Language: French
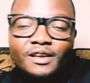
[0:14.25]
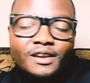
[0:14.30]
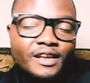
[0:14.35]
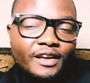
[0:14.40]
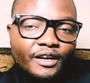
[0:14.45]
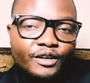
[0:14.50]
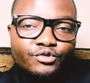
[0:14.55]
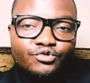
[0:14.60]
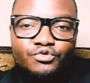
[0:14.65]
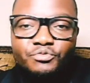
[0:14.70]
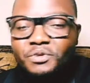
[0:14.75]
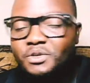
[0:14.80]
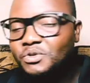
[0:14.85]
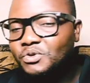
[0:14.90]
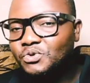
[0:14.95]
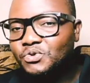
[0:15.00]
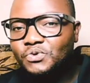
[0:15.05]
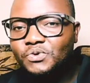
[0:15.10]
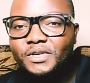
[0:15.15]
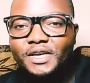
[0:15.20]
Les résumés sont
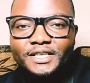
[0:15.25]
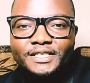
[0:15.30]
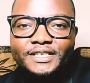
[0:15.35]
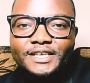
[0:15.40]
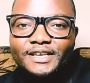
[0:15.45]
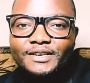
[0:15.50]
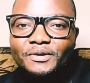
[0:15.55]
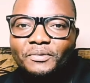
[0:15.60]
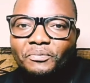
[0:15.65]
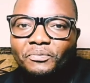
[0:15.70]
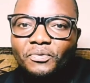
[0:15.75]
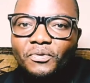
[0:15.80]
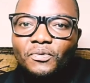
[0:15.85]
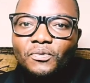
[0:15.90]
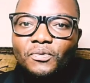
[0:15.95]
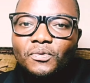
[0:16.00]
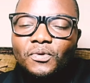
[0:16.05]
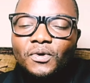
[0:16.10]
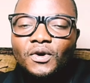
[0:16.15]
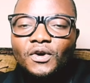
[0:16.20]
sur la chaîne,
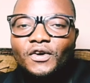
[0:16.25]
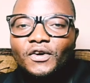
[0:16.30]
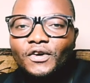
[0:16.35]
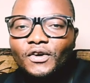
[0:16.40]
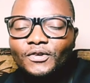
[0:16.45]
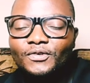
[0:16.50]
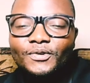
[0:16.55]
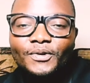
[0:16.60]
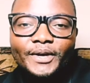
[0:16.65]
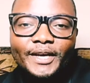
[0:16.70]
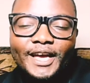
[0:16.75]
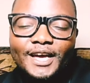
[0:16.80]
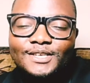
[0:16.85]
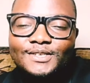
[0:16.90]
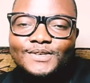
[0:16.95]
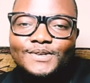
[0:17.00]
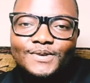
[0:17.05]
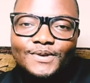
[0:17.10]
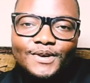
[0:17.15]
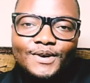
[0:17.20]
beaucoup de
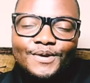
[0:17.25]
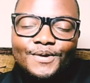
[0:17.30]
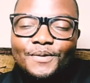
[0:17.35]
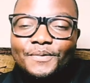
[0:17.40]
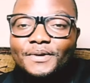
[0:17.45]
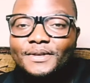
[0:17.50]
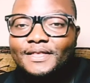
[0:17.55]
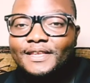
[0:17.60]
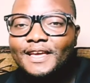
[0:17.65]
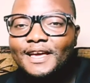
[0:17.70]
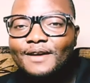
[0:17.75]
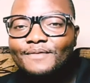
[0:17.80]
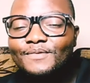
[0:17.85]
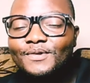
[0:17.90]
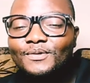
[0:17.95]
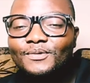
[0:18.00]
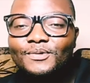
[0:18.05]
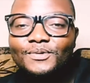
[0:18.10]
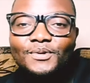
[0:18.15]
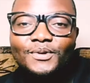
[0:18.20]
réactions en hein, commentaire,
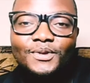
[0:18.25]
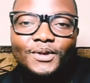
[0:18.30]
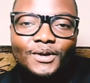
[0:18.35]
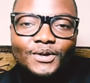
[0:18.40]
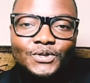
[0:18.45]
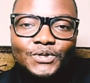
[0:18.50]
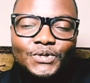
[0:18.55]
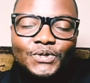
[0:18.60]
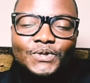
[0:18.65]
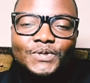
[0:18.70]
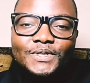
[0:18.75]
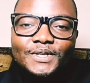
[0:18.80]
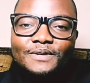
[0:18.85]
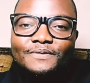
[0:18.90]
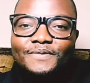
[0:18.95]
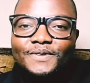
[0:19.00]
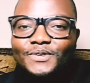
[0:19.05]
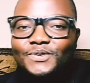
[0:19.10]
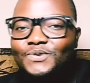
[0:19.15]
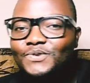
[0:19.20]
beaucoup d'autres choses, hein,
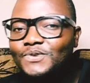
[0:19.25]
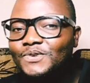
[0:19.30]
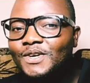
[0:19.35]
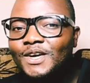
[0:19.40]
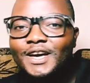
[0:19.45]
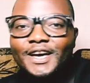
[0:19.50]
bien sûr.